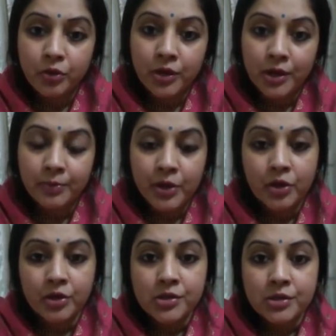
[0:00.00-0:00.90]
கொண்டு இல்லை
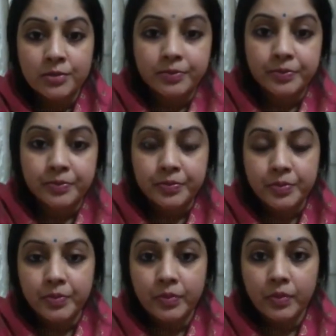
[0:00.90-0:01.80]
பிகாஸ்
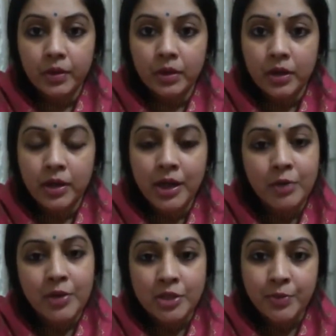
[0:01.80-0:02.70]
ஏழு
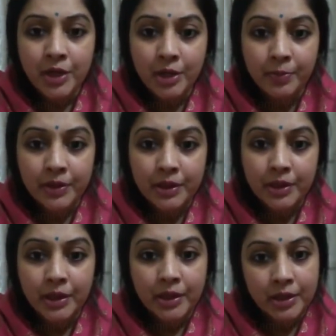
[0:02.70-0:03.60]
மாதமாக நீங்கள் பார்த்தீங்கன்னா
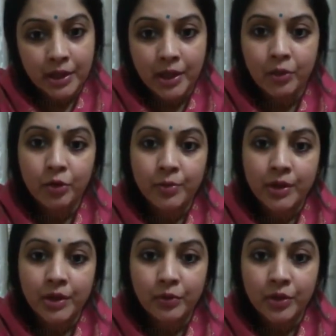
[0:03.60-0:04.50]
எனக்கு இதே ஒரு
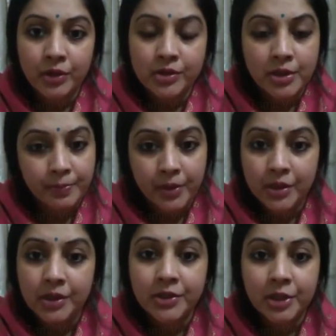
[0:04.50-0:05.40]
மாதிரி ஒரு ஸ்டெப்
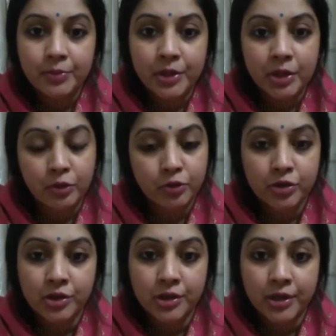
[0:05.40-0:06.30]
மதர்லி ட்ரீட்மெண்ட் தான்
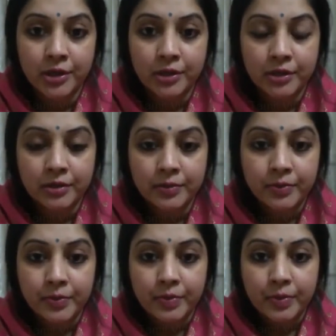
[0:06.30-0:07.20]
கொடுத்துட்ருக்காங்க
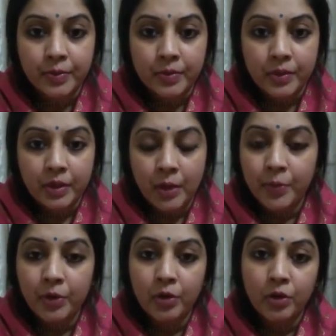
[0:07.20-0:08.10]

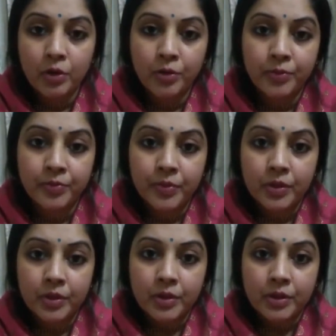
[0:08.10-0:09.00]
அப்புறம்
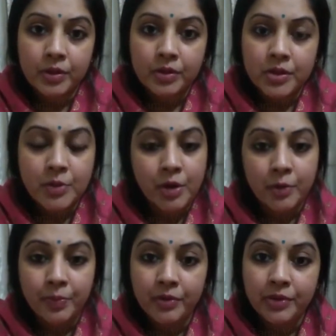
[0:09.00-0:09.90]
சீமான்
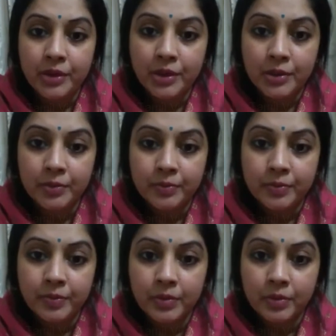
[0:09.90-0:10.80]
போய் வந்து
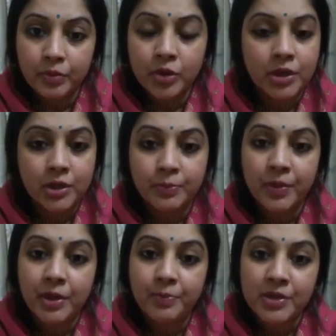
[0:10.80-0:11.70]
முன்னா நேற்று போய்
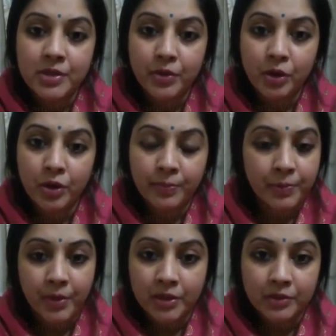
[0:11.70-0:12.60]
இபிஎஸ் e அவர்களோட போய்
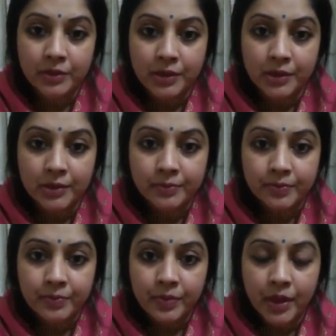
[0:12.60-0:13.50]
பார்த்துட்டு வந்தார்
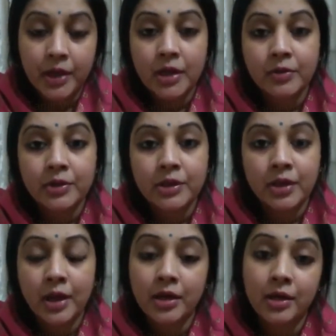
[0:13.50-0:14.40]
கேட்டால் வந்து
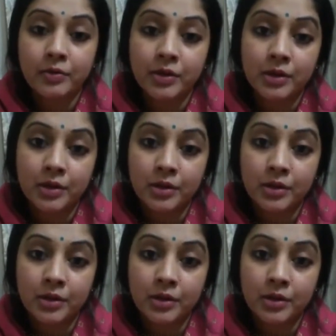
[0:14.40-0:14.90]
தாயாரை வந்து